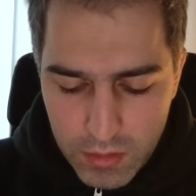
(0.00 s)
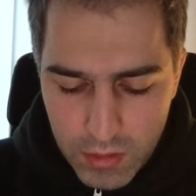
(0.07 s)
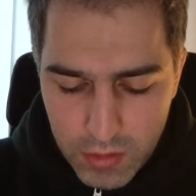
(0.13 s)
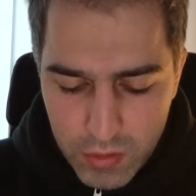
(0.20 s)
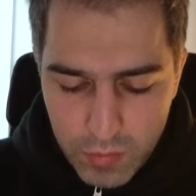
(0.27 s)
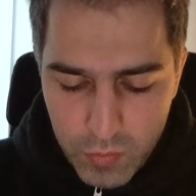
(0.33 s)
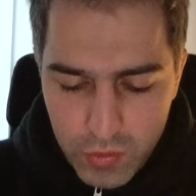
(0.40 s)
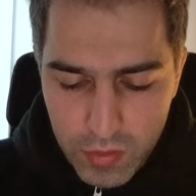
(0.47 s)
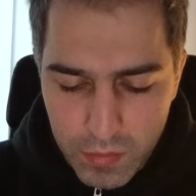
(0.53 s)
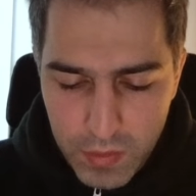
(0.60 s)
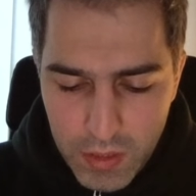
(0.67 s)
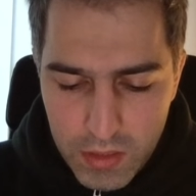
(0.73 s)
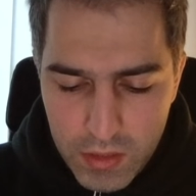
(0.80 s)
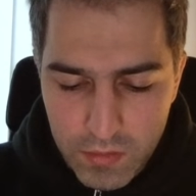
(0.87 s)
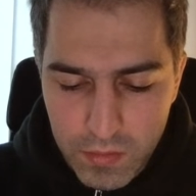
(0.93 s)
И также можно
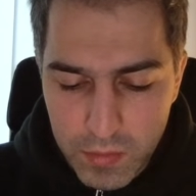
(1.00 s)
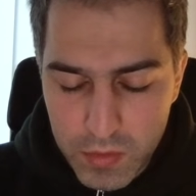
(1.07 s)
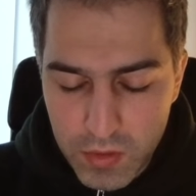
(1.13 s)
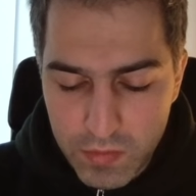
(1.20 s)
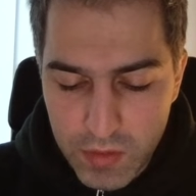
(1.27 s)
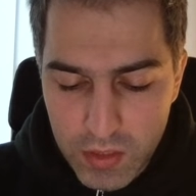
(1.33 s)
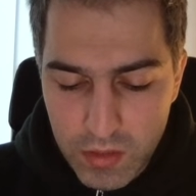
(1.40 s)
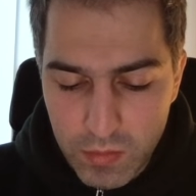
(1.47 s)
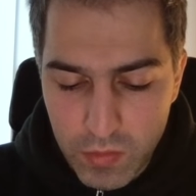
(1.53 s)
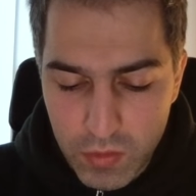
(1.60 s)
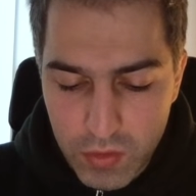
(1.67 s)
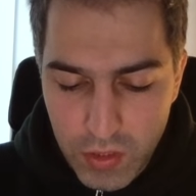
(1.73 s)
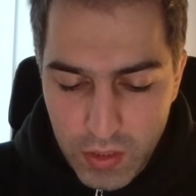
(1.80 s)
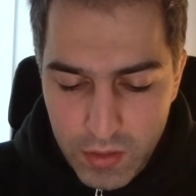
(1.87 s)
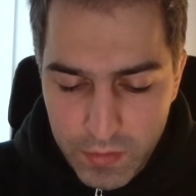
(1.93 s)
перейти в обозреватель
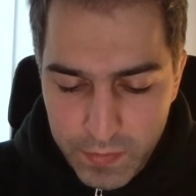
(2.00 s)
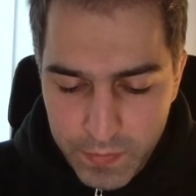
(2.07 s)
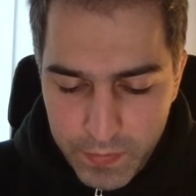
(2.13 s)
блокчейна.